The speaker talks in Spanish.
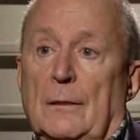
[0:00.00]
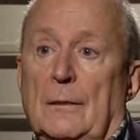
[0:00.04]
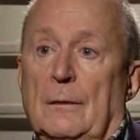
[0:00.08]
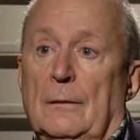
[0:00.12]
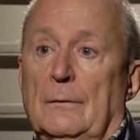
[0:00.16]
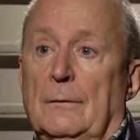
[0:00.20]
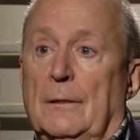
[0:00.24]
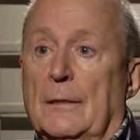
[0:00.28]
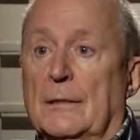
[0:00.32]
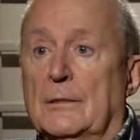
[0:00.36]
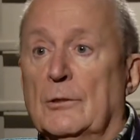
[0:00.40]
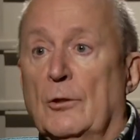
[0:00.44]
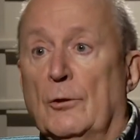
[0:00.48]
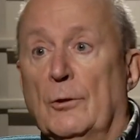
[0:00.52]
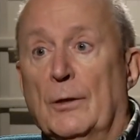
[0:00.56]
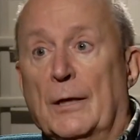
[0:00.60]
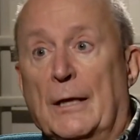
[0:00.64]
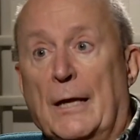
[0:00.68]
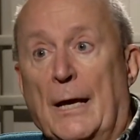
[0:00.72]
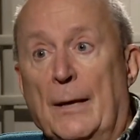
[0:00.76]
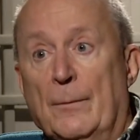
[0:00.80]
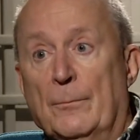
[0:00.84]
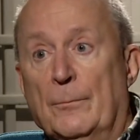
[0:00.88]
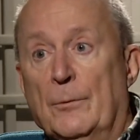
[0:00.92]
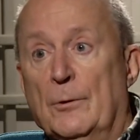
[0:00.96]
Deseo de
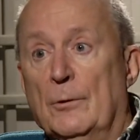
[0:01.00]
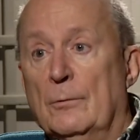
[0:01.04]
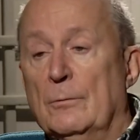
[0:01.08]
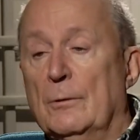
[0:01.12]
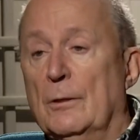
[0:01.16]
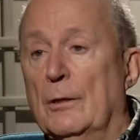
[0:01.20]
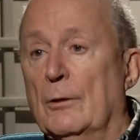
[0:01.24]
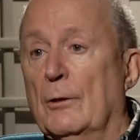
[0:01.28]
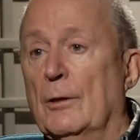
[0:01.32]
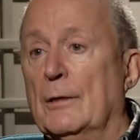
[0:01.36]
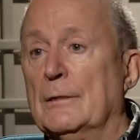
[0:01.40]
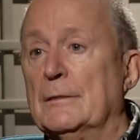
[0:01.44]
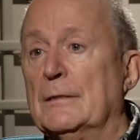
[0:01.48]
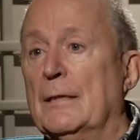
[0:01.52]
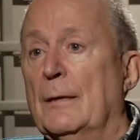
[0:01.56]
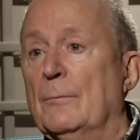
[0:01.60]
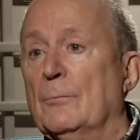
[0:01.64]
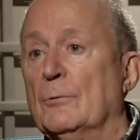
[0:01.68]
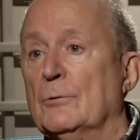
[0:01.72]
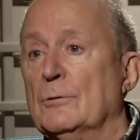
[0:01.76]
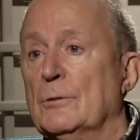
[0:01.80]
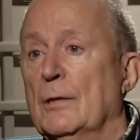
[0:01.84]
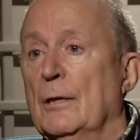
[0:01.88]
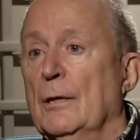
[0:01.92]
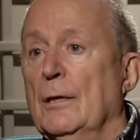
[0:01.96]
cambio, y ahora que
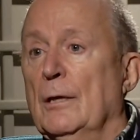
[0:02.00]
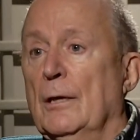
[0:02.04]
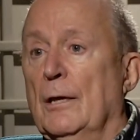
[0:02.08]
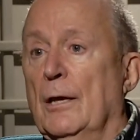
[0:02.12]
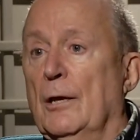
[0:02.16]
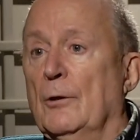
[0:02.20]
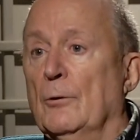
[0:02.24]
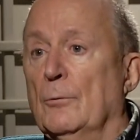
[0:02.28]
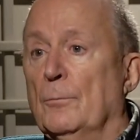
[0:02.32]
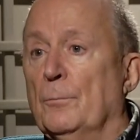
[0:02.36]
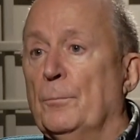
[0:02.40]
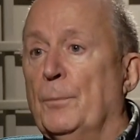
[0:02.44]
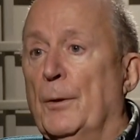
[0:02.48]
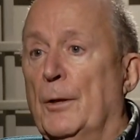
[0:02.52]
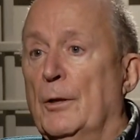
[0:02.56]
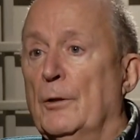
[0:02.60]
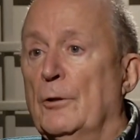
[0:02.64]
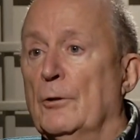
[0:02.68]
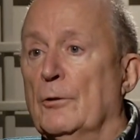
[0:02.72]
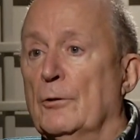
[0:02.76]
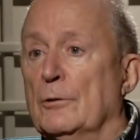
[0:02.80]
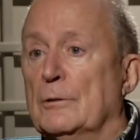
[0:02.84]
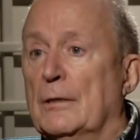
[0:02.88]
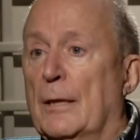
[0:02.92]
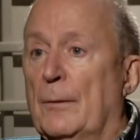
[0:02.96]
estamos en un
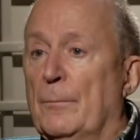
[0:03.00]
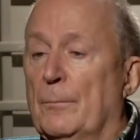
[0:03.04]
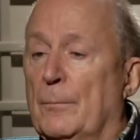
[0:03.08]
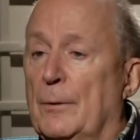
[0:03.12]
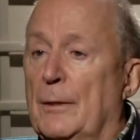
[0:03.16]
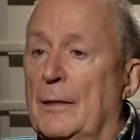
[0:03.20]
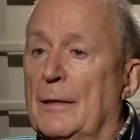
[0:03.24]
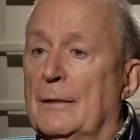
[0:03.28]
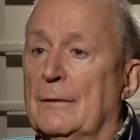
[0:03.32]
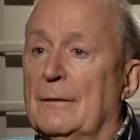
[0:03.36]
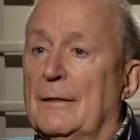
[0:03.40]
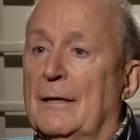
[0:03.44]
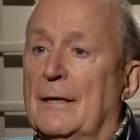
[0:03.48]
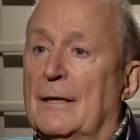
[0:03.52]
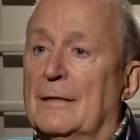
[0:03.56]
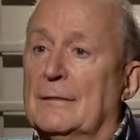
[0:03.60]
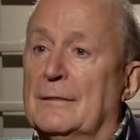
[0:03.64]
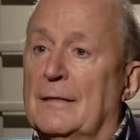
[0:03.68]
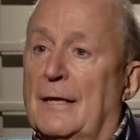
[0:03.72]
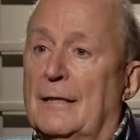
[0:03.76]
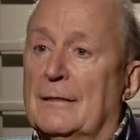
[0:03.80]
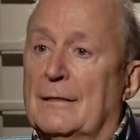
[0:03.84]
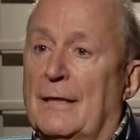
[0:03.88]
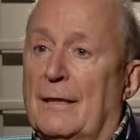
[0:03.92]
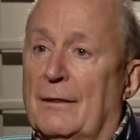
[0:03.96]
periodo también de
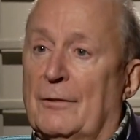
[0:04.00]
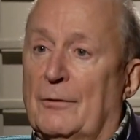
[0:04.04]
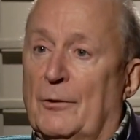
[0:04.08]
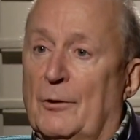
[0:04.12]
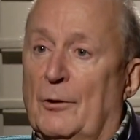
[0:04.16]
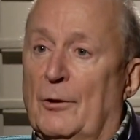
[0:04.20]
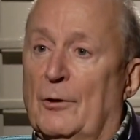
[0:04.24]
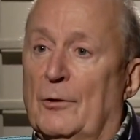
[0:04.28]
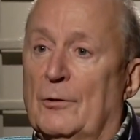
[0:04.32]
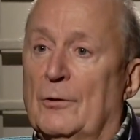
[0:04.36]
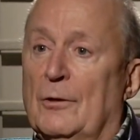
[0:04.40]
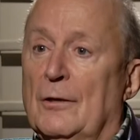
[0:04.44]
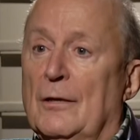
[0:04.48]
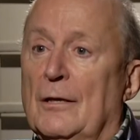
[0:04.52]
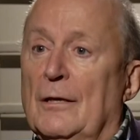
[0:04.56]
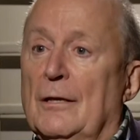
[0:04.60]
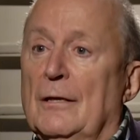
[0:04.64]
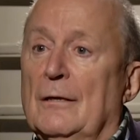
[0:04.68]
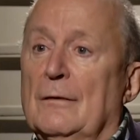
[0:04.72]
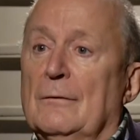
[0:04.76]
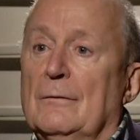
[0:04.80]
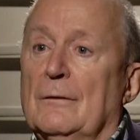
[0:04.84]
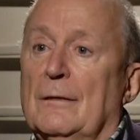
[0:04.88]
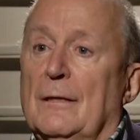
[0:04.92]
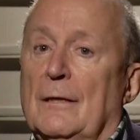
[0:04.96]
exaltación
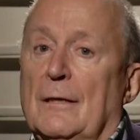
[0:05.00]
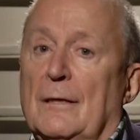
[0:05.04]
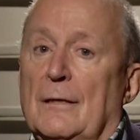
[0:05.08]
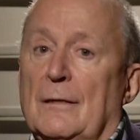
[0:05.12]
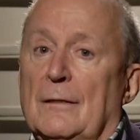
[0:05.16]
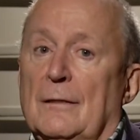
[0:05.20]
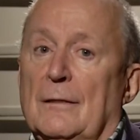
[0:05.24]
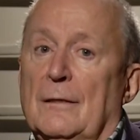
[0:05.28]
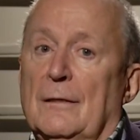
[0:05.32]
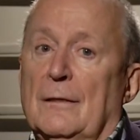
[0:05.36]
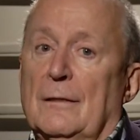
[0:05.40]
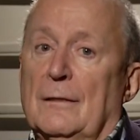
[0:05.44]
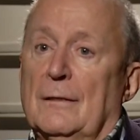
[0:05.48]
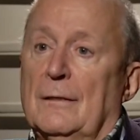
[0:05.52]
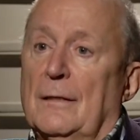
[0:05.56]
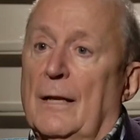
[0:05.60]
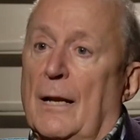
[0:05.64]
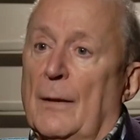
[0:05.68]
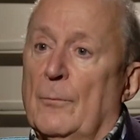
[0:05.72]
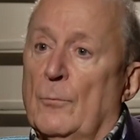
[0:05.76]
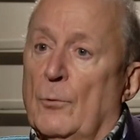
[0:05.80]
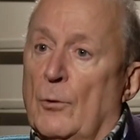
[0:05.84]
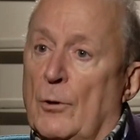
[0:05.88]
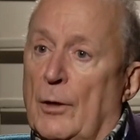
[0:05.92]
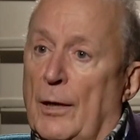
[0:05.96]
de,
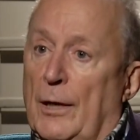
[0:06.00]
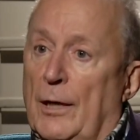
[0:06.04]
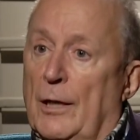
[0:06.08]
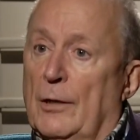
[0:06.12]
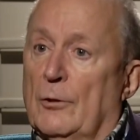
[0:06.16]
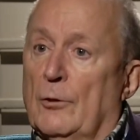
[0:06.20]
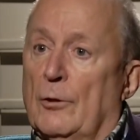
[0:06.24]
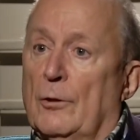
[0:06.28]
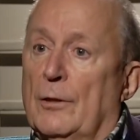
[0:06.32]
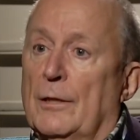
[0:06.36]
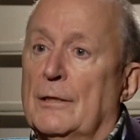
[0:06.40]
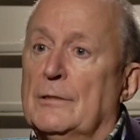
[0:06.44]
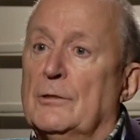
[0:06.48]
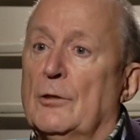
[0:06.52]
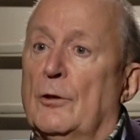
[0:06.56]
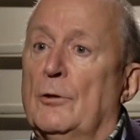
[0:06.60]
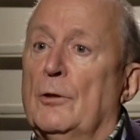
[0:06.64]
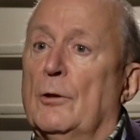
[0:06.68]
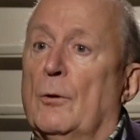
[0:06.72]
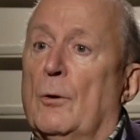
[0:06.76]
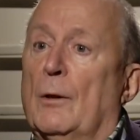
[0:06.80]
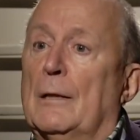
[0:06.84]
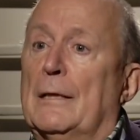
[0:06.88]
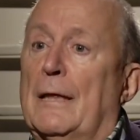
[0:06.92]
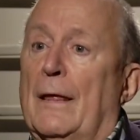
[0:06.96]
la mujer o de deseo
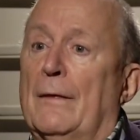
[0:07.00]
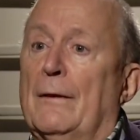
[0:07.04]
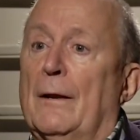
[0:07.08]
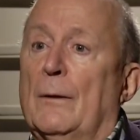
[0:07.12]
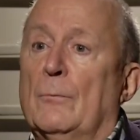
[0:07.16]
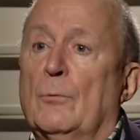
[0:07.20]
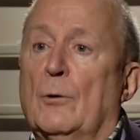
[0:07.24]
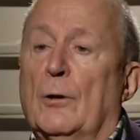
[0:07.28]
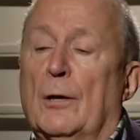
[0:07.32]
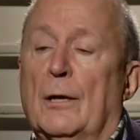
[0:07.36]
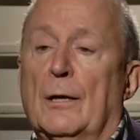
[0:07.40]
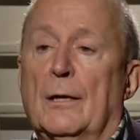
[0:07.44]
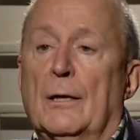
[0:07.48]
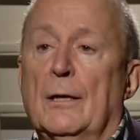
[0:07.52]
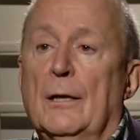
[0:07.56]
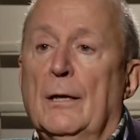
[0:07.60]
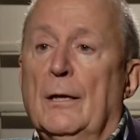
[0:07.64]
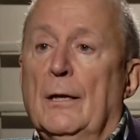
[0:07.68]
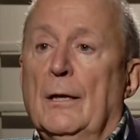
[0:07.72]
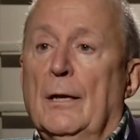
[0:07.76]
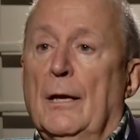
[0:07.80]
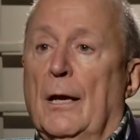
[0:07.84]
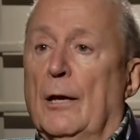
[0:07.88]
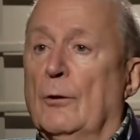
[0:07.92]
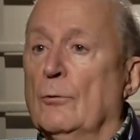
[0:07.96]
de igualdad de la mujer,
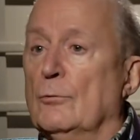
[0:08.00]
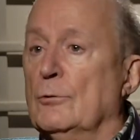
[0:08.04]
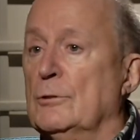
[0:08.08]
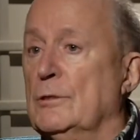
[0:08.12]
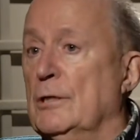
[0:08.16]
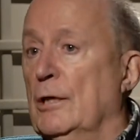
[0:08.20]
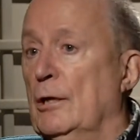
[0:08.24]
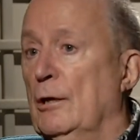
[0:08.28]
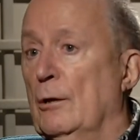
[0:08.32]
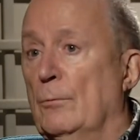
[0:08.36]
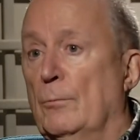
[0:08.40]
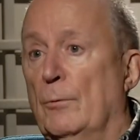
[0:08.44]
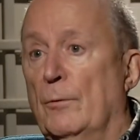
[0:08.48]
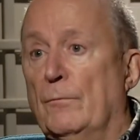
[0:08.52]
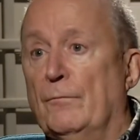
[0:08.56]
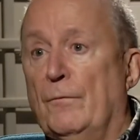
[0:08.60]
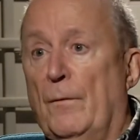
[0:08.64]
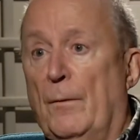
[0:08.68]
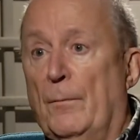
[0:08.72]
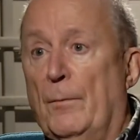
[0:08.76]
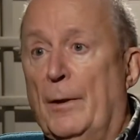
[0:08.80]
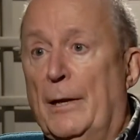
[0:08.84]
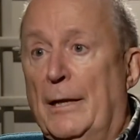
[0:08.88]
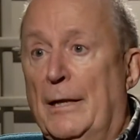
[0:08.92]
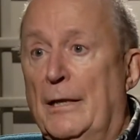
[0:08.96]
en un siglo muy
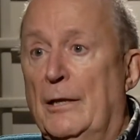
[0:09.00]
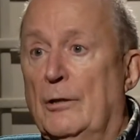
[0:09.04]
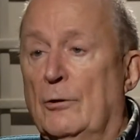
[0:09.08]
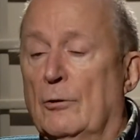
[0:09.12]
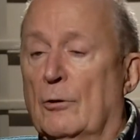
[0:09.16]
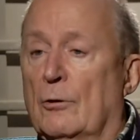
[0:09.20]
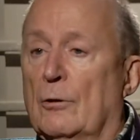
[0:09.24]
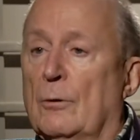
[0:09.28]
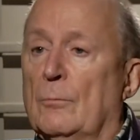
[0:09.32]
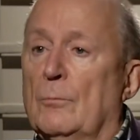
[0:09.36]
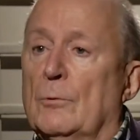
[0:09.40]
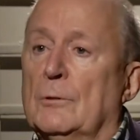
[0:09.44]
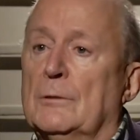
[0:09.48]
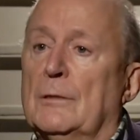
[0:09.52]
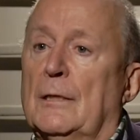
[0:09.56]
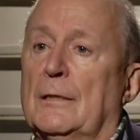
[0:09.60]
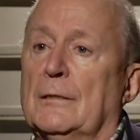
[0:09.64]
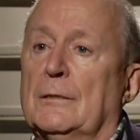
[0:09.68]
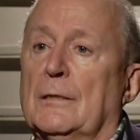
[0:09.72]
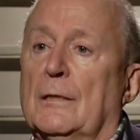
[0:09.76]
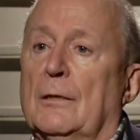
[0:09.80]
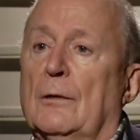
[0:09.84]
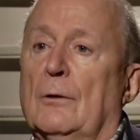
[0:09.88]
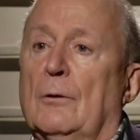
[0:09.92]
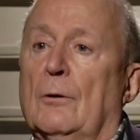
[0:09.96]
femenino como es el
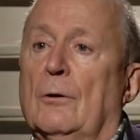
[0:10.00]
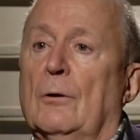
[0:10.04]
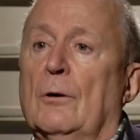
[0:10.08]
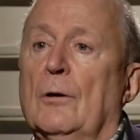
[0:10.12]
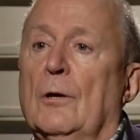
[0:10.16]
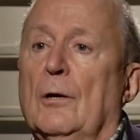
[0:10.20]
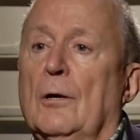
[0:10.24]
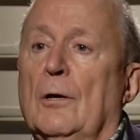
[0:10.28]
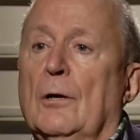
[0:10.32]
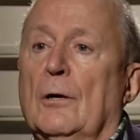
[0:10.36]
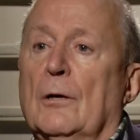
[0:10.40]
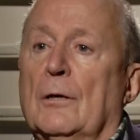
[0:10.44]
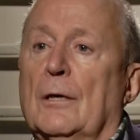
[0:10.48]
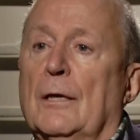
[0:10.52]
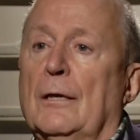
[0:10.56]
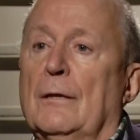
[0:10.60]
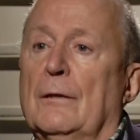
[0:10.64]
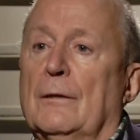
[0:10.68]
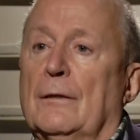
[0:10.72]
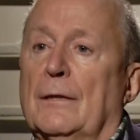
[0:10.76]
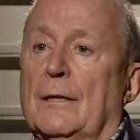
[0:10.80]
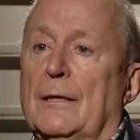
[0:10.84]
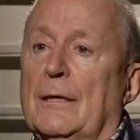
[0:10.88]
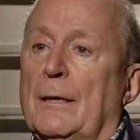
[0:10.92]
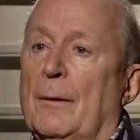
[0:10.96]
siglo XV.